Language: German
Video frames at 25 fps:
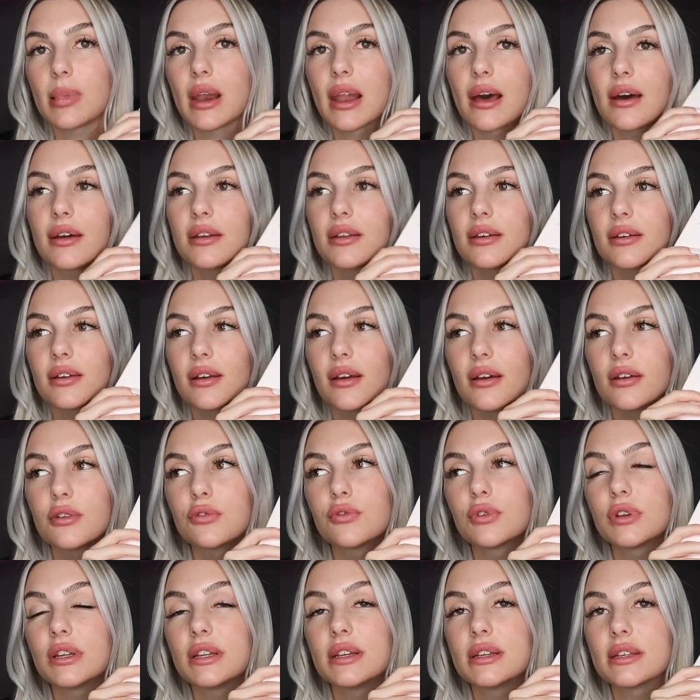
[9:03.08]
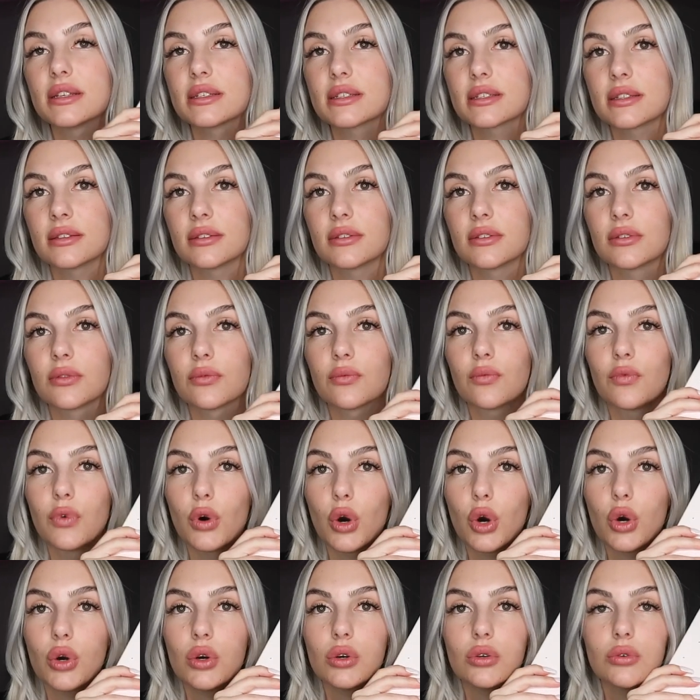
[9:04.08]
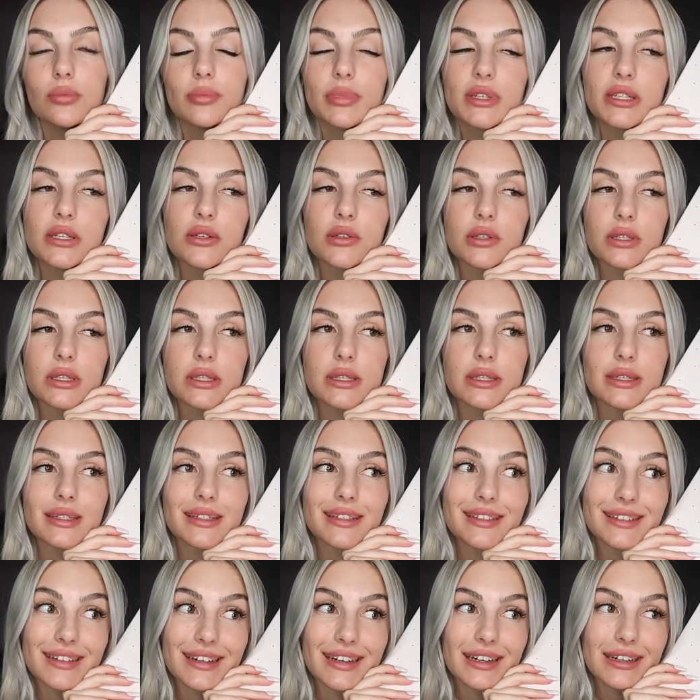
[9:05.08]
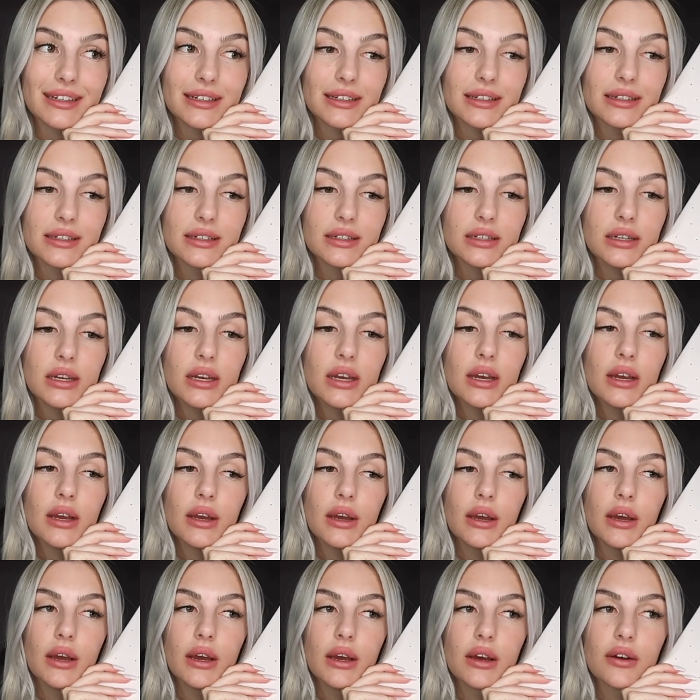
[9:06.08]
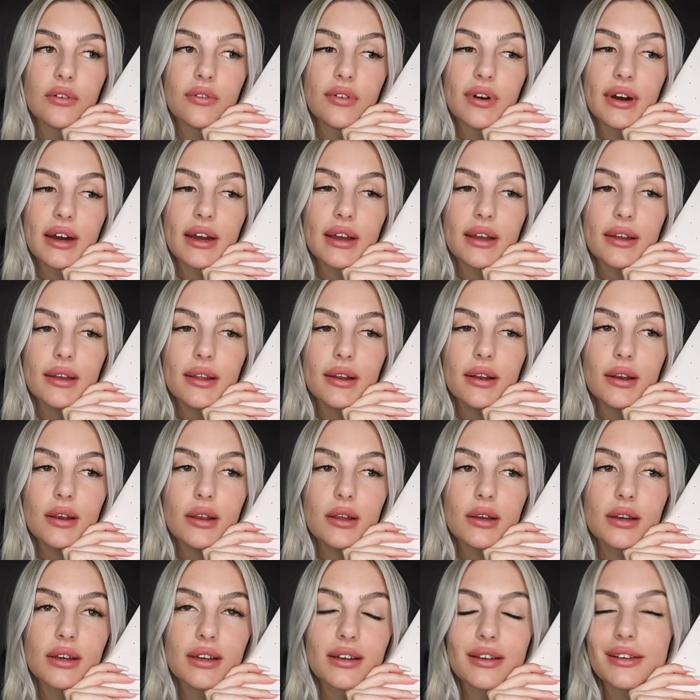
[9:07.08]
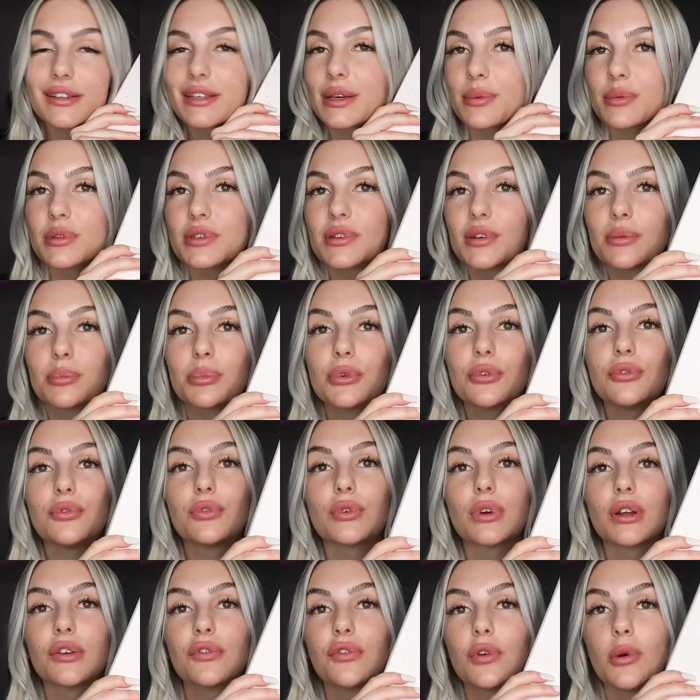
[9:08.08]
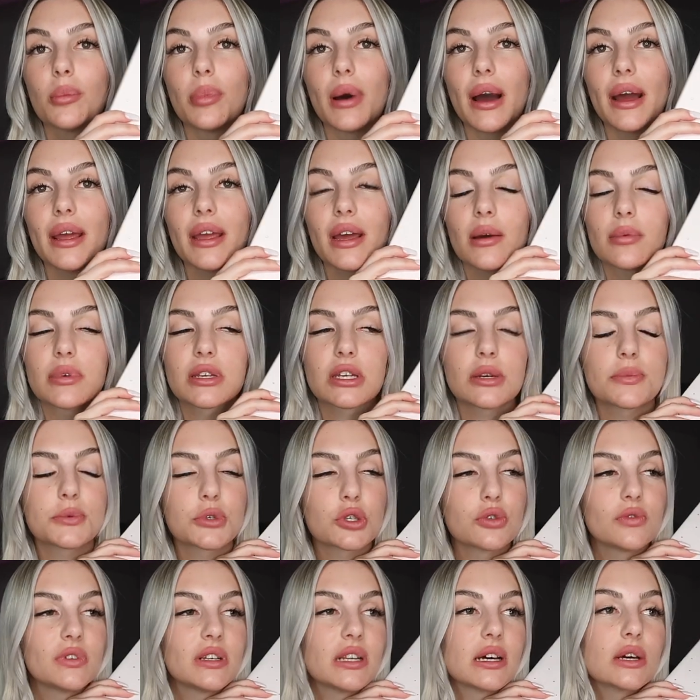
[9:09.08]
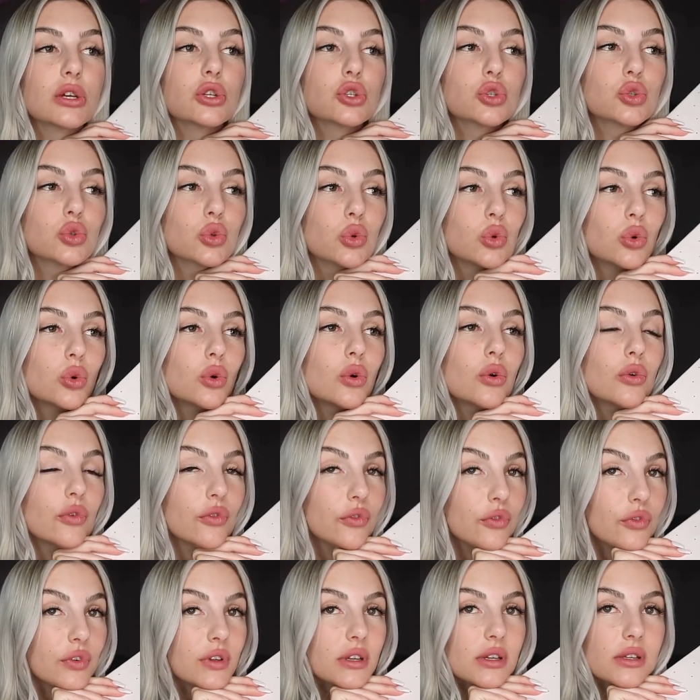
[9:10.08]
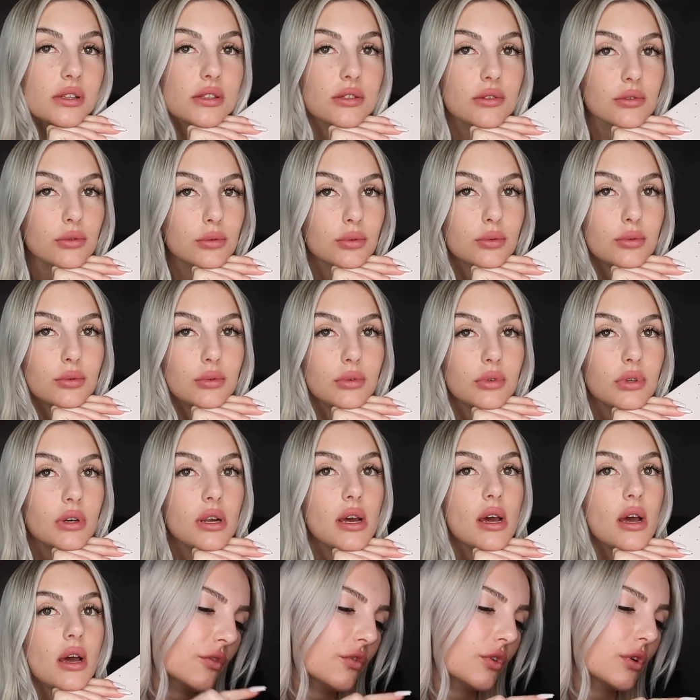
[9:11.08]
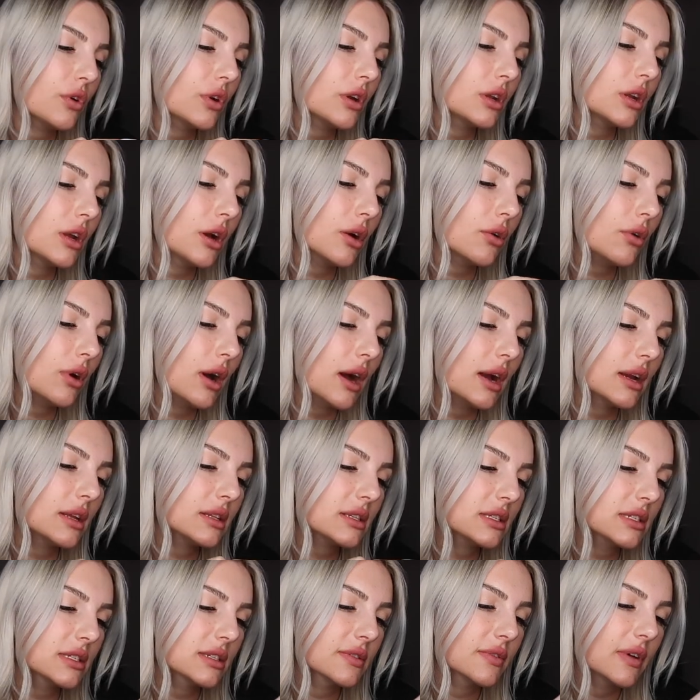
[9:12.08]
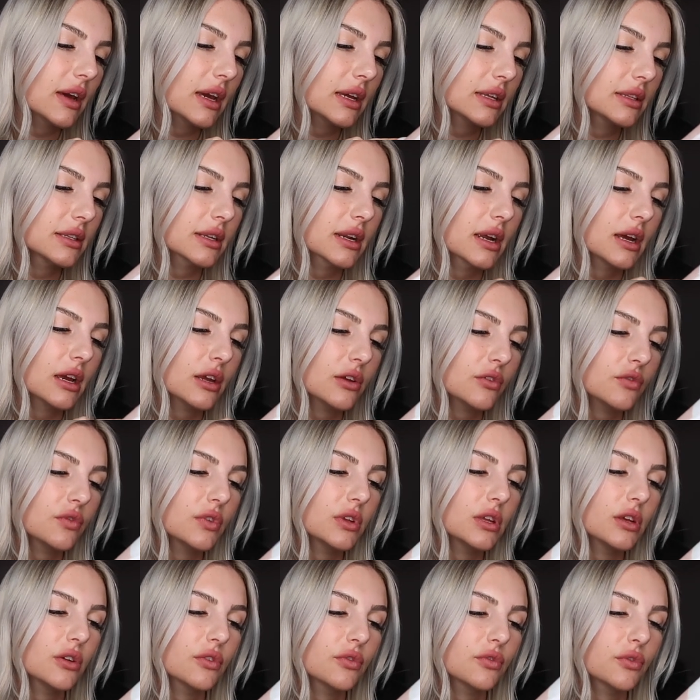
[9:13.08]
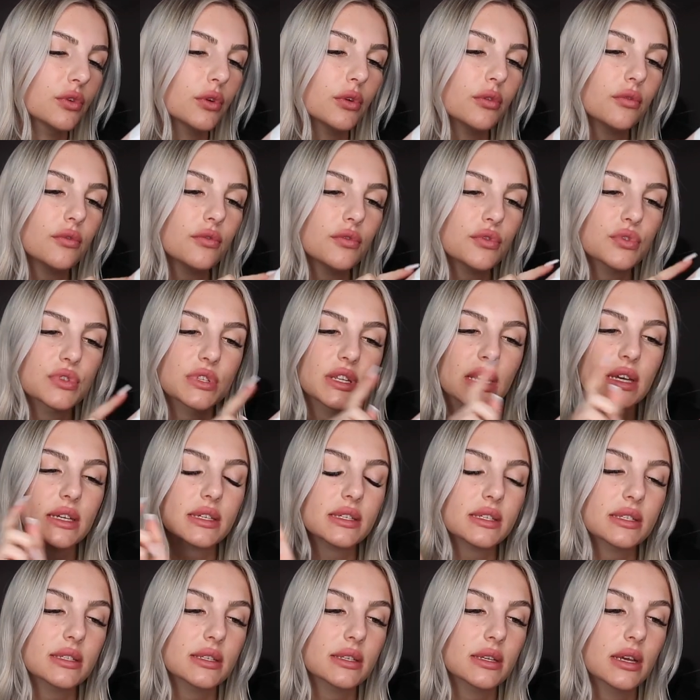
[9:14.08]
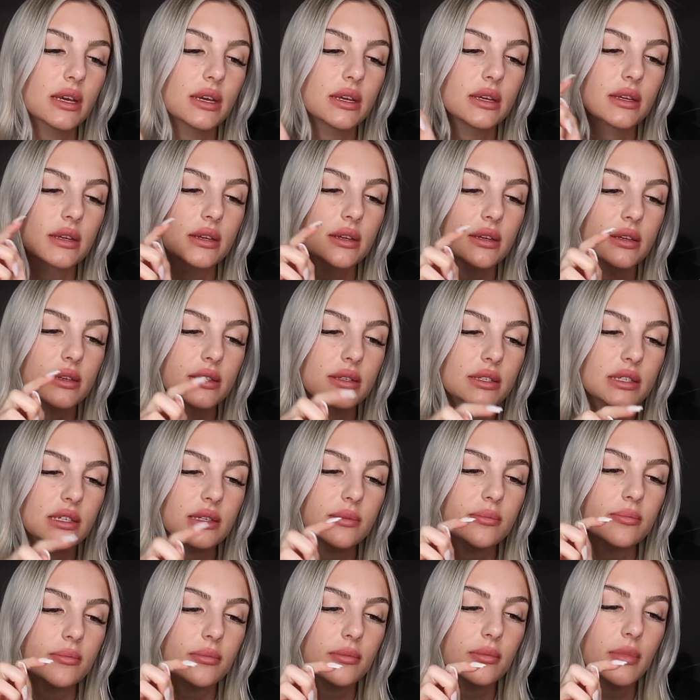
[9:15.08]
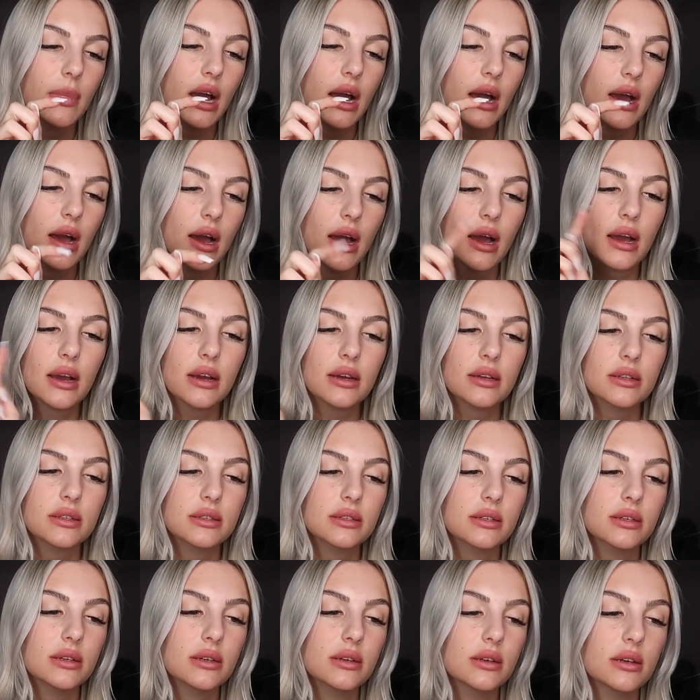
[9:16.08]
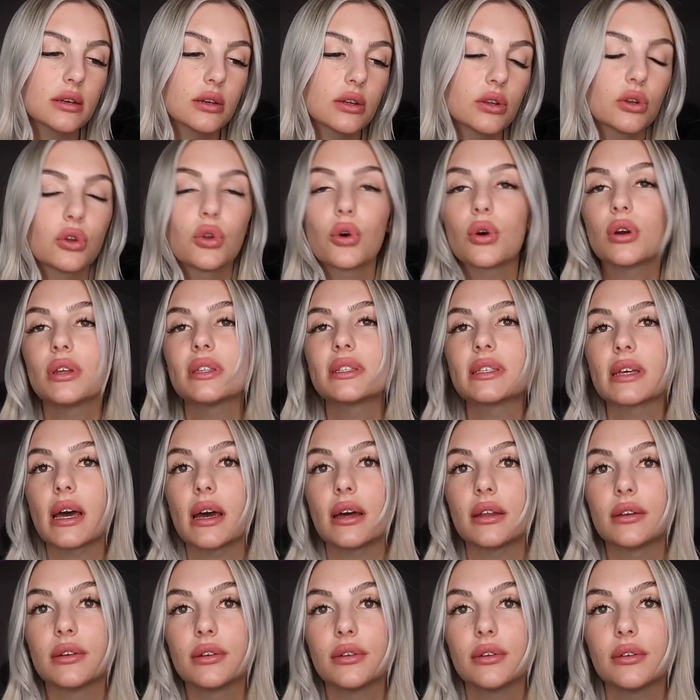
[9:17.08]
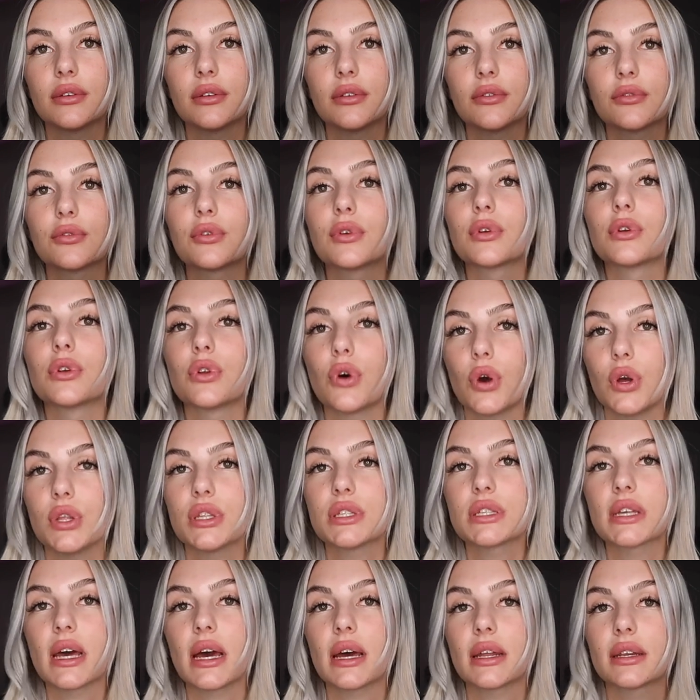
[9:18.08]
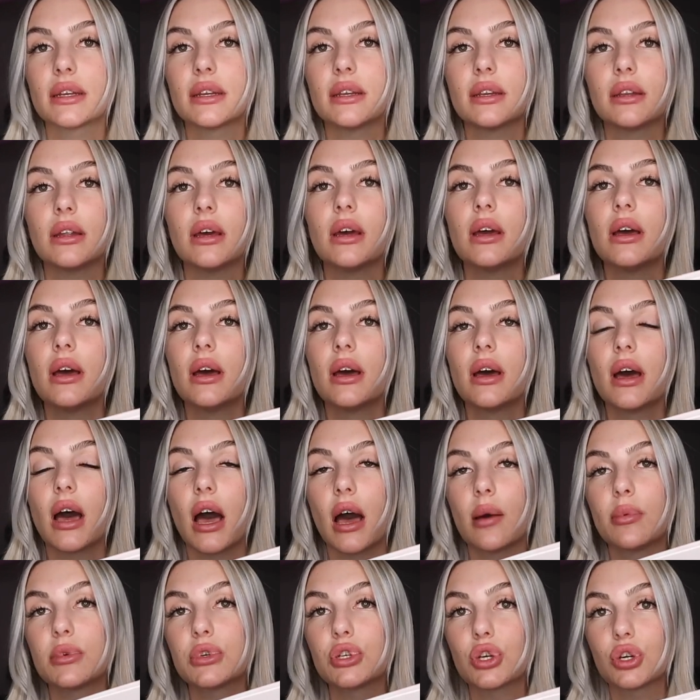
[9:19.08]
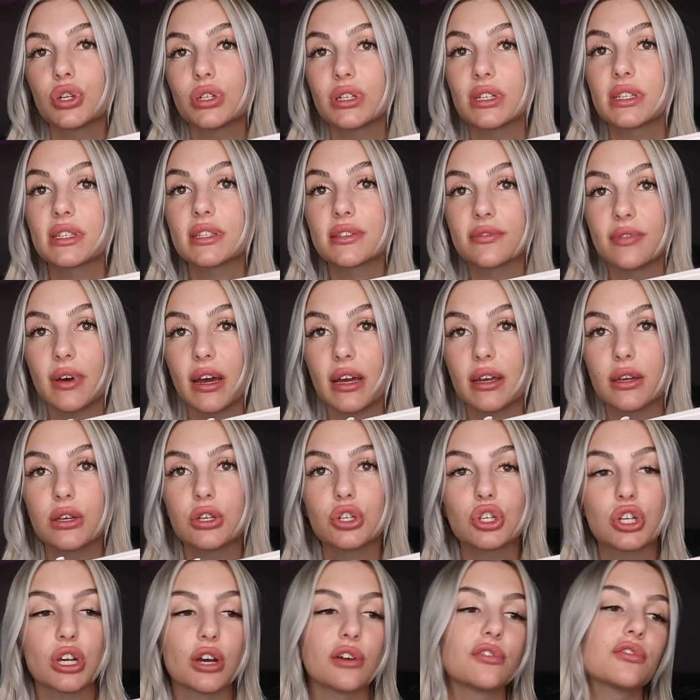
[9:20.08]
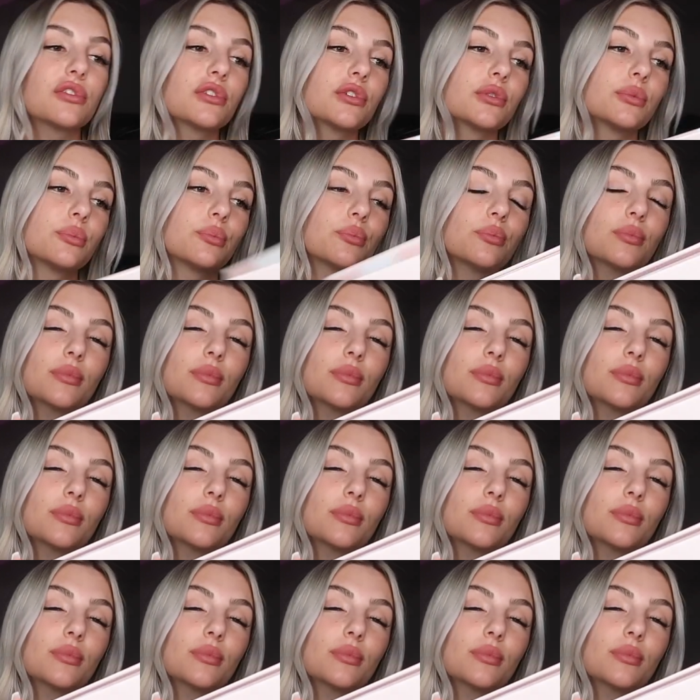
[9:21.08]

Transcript: plane gerade für die nächsten Wochen bzw. Tage, weil äh, ich habe zwar Prüfungen vorbei, aber ich habe schon wieder so viel zu tun. Von genau 1, 2, 3, 4, 5, 6, 7, 8 acht, neun Sachen. Von neun Sachen habe ich heute zwei geschafft.